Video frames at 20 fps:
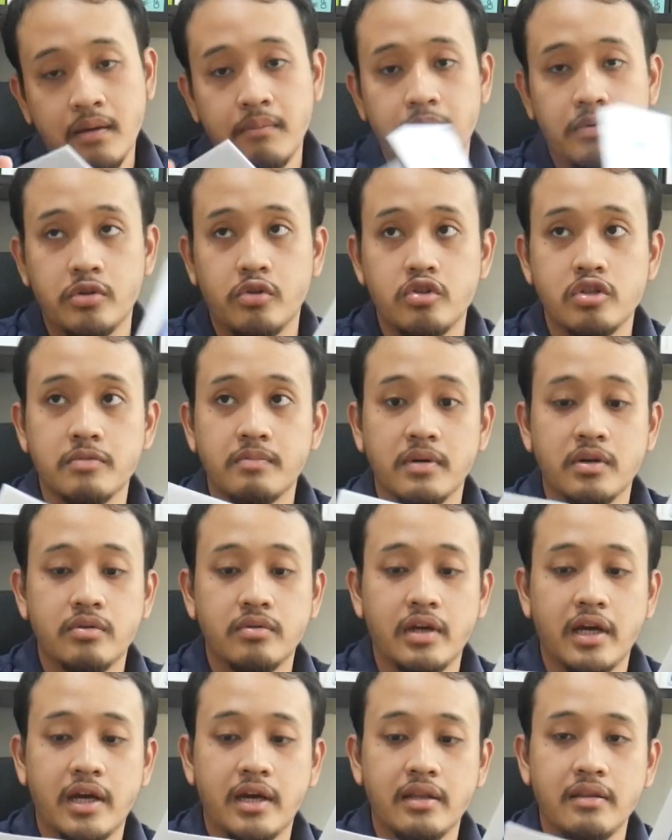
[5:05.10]
petunjuk
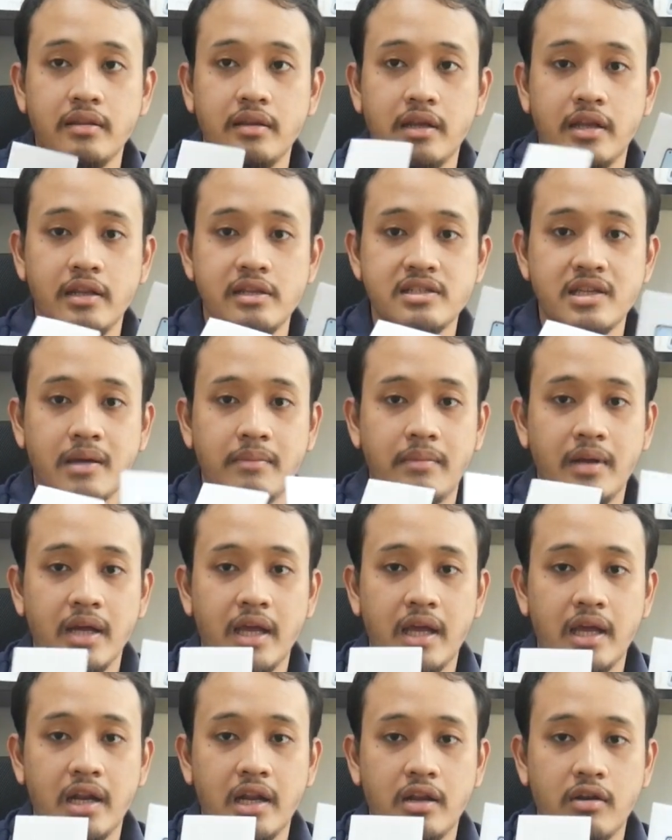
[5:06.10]
penggunaan ini sama
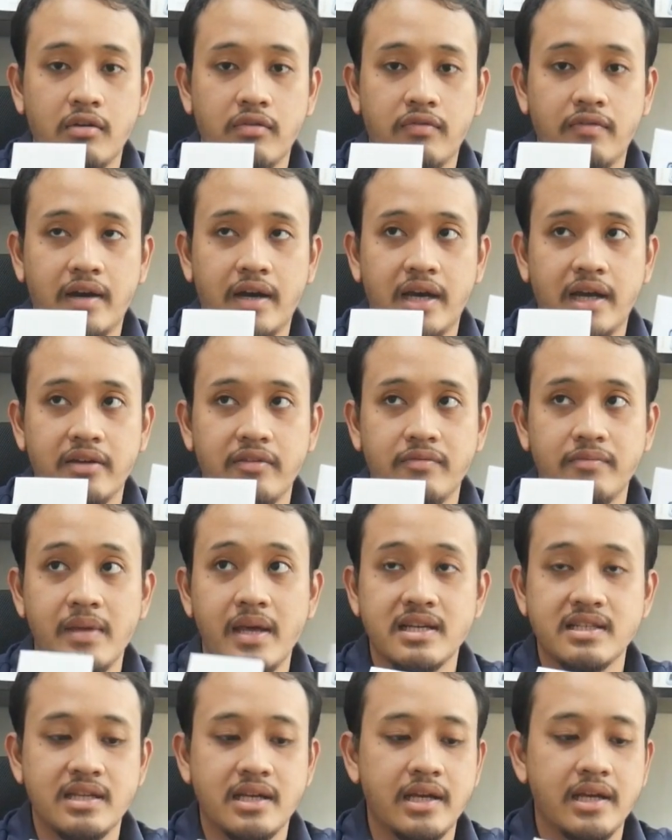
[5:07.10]
kayak Reno 5
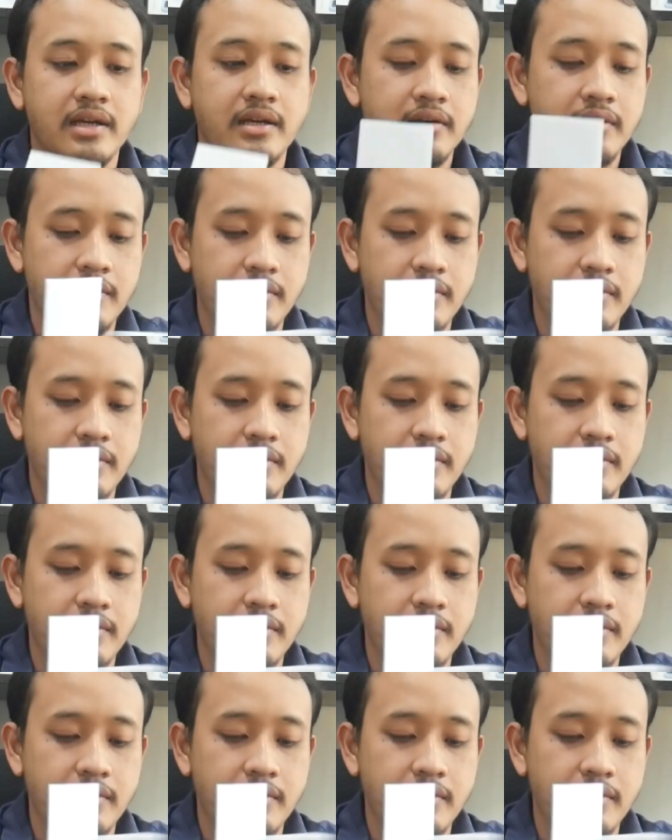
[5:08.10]
biasa ya